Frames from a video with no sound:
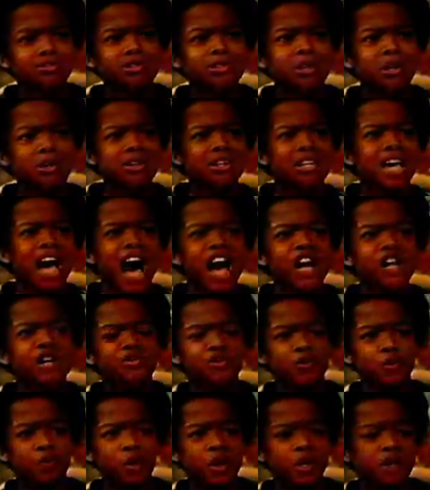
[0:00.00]
È
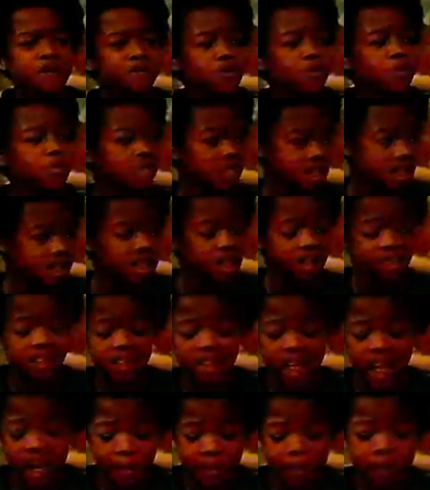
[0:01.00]
necessario se vuoi
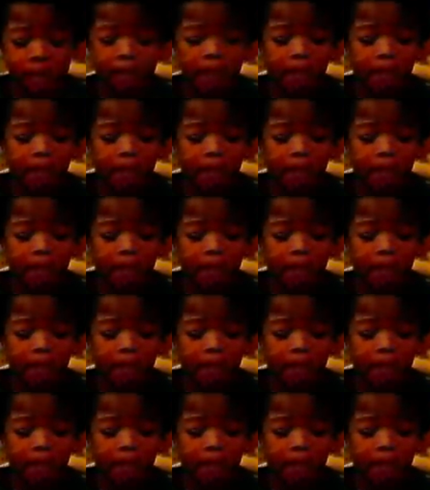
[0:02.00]
mangiare quando